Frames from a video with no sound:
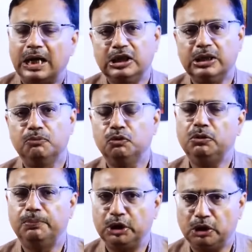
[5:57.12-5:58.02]
আজকের
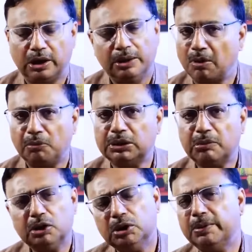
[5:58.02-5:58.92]
মূল বিষয়
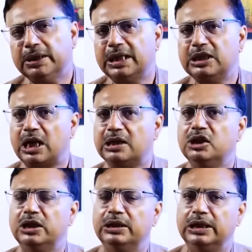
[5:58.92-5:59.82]
মমতা বন্দ্যোপাধ্যায়
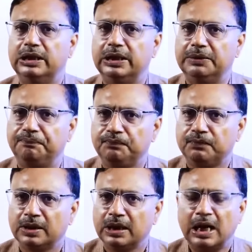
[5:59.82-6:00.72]
যাচ্ছেন দিল্লি
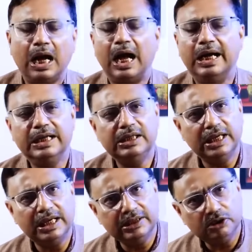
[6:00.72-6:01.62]

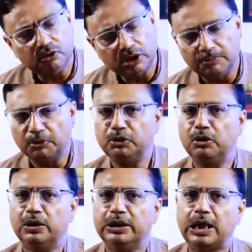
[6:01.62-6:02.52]
আইএনডিআই এ জোটের
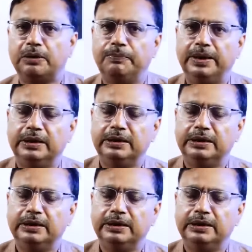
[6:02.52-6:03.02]
বৈঠকে থাকবেন